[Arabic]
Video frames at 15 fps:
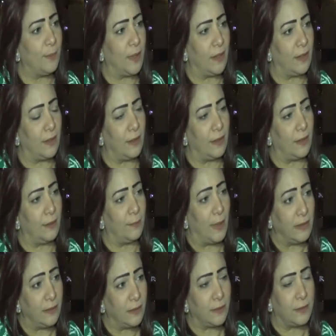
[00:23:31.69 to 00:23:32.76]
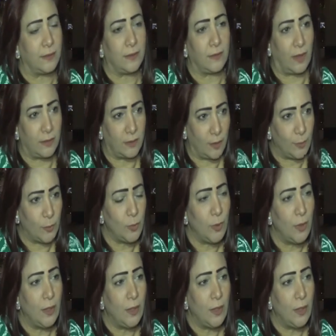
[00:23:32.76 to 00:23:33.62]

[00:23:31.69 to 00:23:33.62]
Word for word: آه، بدر كرمه